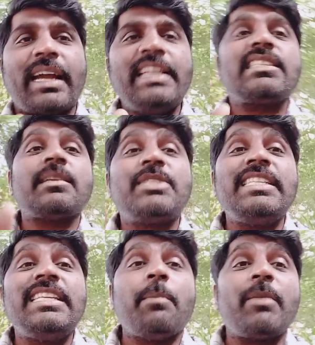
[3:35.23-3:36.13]
కనీసం
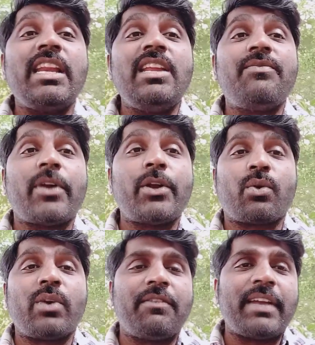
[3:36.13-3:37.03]
సీఎం రిలీఫ్ ఫండ్
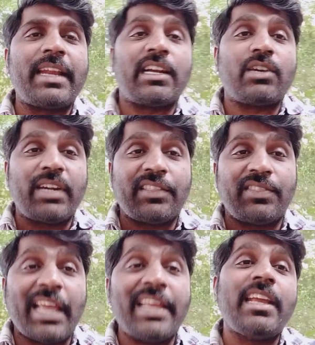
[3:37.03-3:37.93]
కూడా ఇవ్వలేనటువంటి
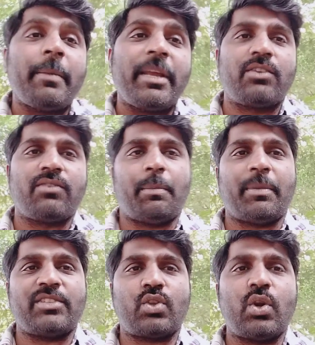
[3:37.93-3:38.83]
దయనీయమైనటువంటి
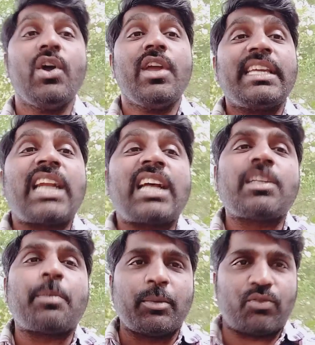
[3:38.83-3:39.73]
పరిస్థితిలో ఈ
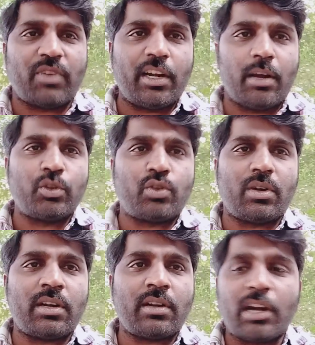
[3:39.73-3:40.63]
రాష్ట్ర ప్రభుత్వాన్ని నమ్ముతు
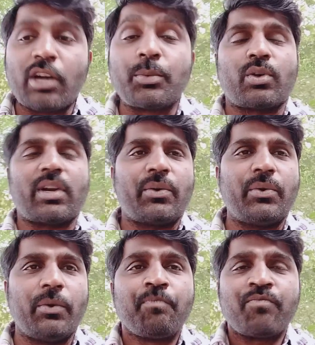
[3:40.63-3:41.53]

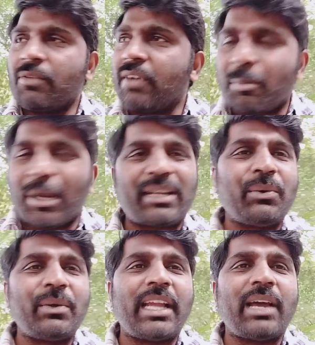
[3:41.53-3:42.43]
నడుపుతున్నాడు ఇవాళ
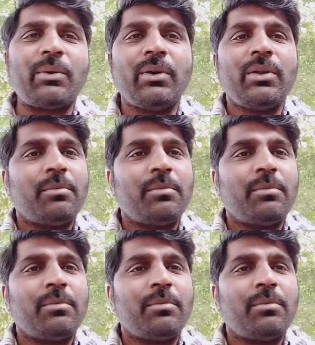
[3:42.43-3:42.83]
బటన్ నొక్కాను